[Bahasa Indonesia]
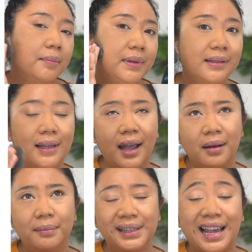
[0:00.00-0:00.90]

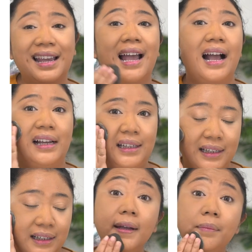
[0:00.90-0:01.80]
bisa
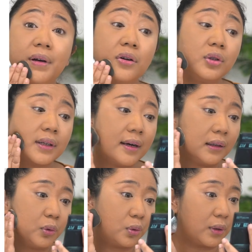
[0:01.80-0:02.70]
menyayangi, ingin meneruskan
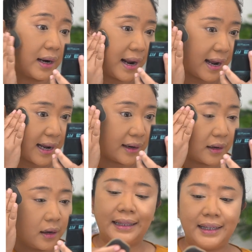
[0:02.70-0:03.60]

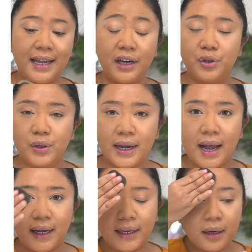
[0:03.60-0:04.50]
keturunan. Katanya ada juga
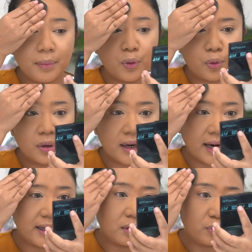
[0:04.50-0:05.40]
yang ingin
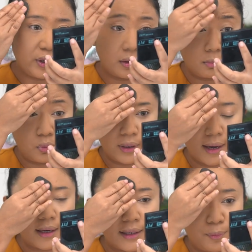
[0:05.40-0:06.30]
menurunkan ilmu-ilmu
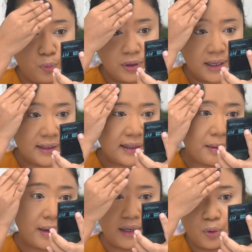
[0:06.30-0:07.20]
yang dipunya
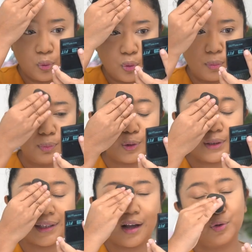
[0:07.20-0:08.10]
selama hidup.
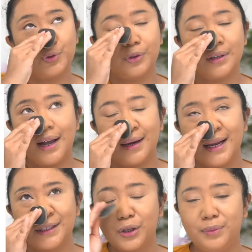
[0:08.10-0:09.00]
Terus yang lucunya ada
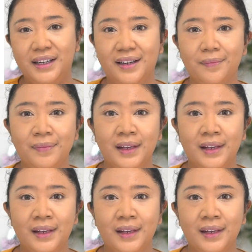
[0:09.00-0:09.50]
yang jawab gini,